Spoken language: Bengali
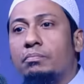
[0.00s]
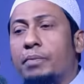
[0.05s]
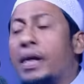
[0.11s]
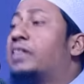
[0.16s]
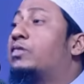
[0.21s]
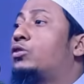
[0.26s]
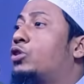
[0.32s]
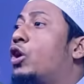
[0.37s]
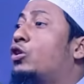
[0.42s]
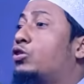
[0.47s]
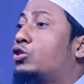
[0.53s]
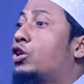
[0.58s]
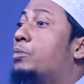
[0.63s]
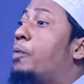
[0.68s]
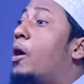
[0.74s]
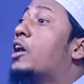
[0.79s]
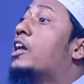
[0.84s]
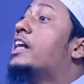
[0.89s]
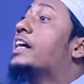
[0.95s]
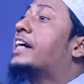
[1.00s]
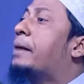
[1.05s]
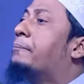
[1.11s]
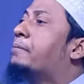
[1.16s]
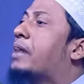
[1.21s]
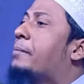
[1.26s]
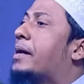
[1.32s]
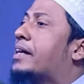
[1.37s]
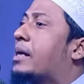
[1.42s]
মিথ্যুক তুই বললি
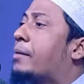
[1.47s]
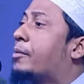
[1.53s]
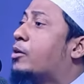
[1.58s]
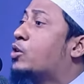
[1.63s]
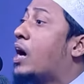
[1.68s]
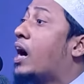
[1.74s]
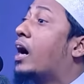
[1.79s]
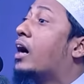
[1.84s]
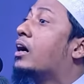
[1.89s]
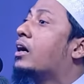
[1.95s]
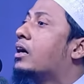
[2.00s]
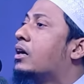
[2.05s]
কেমনে বেটা বড়া